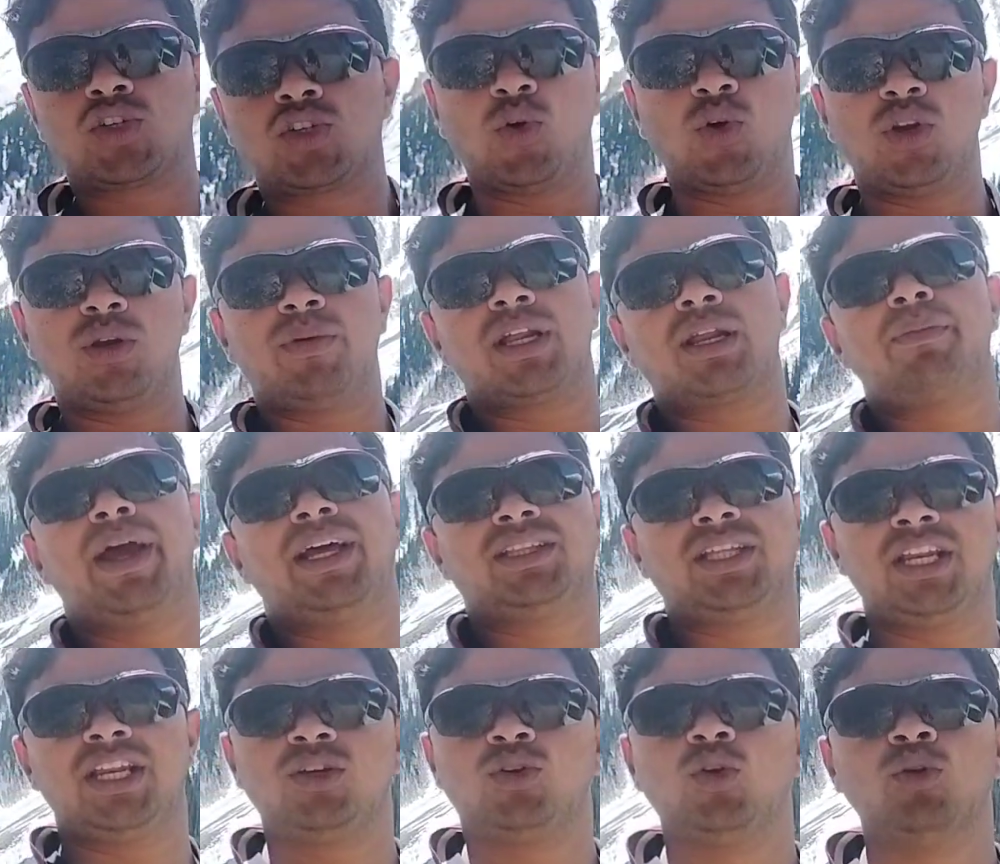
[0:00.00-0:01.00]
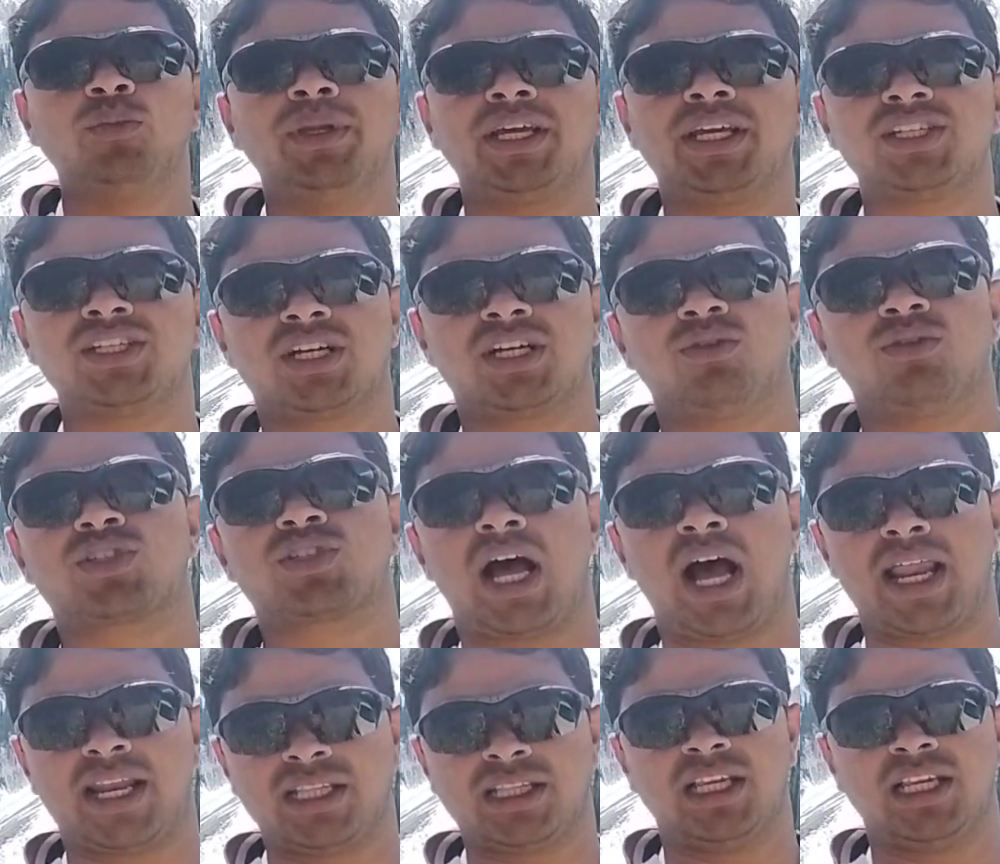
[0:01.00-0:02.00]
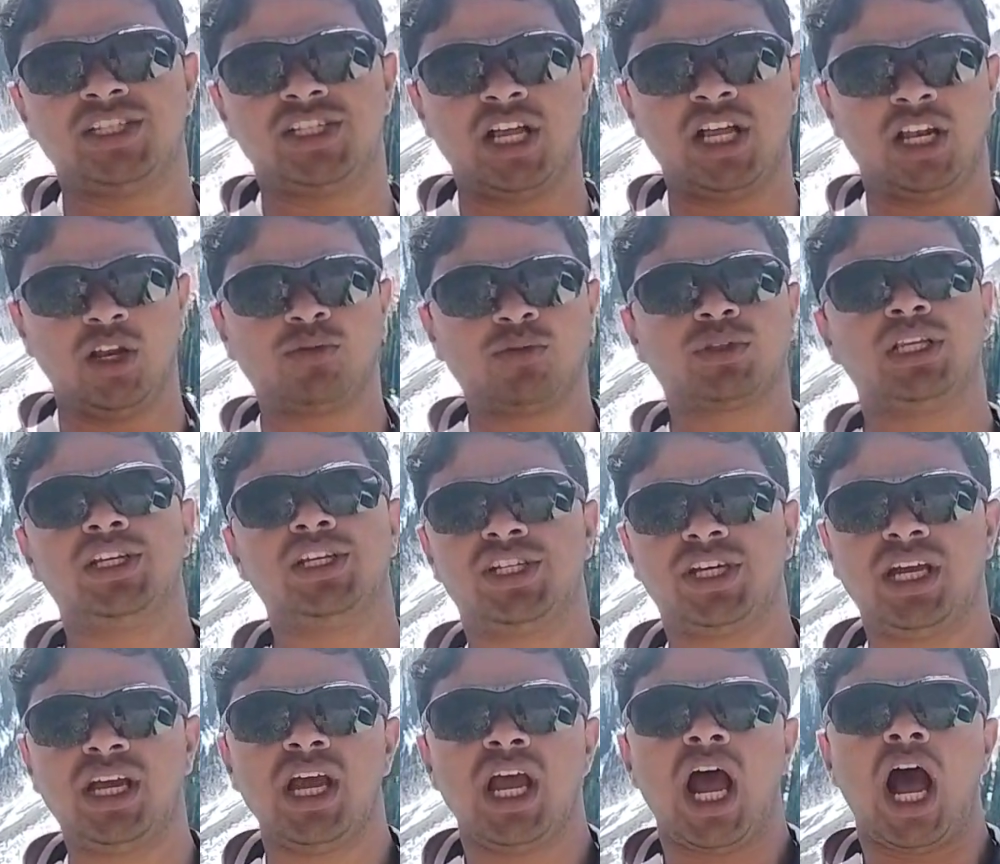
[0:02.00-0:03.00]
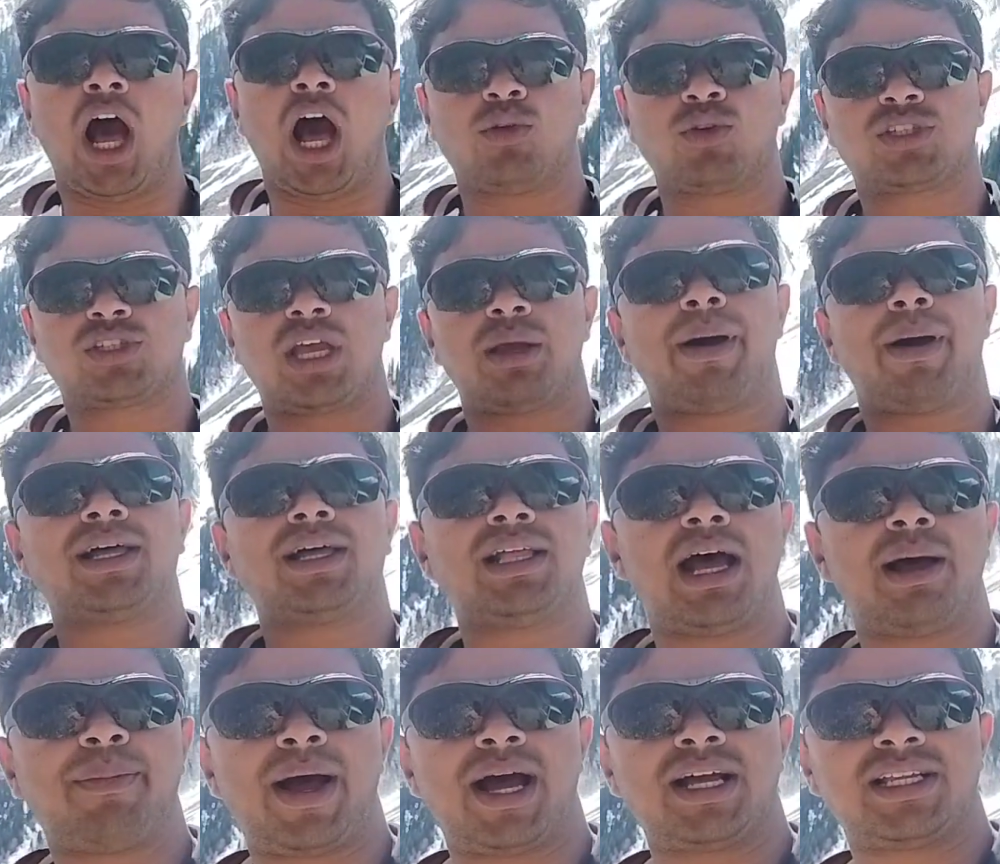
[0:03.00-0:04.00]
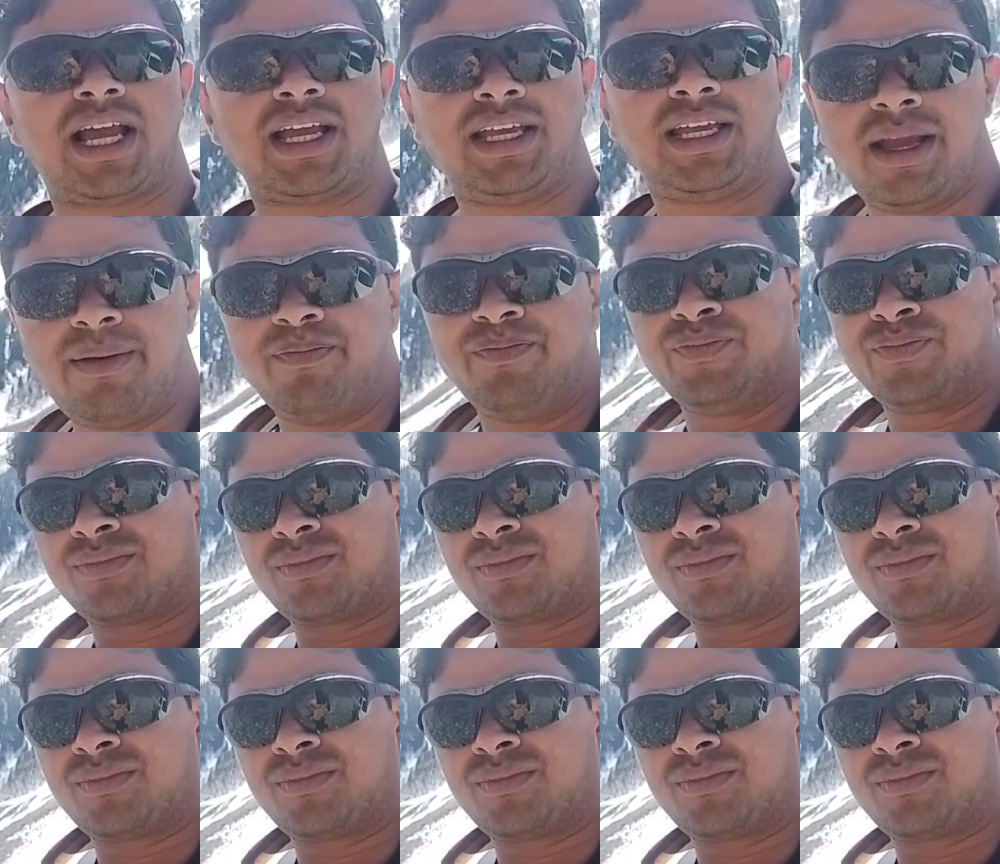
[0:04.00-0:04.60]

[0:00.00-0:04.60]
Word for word: सोनमर्ग बेहतरीन घूमने की जगह उसका आनंद लीजिए लुत्फ लीजिए और उसके बाद आप आ जाइए